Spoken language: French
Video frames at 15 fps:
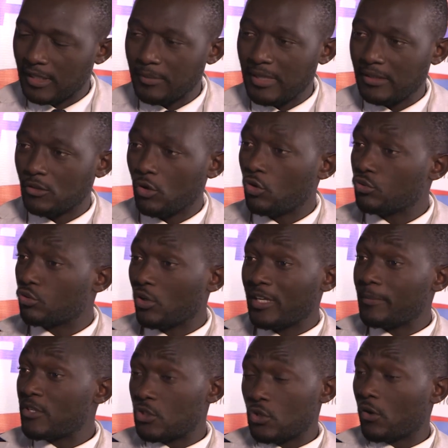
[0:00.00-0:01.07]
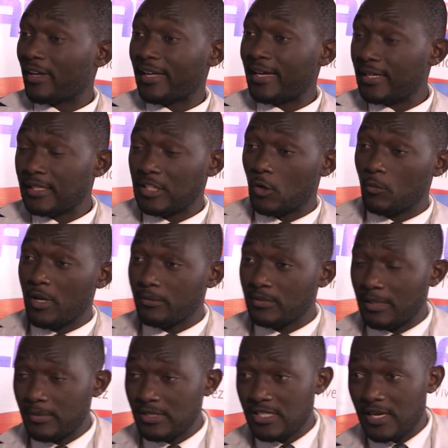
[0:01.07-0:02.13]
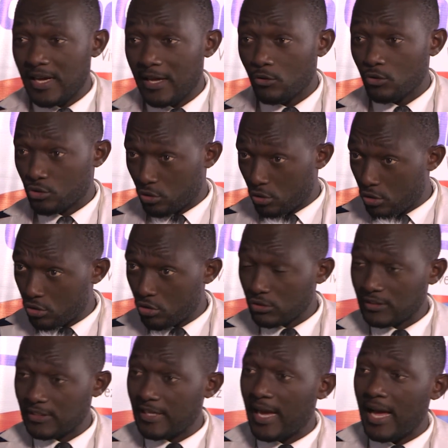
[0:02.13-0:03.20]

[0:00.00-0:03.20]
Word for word: Très bien. Dans, l'émission régalienne quand même des médias, on se rend compte qu'il y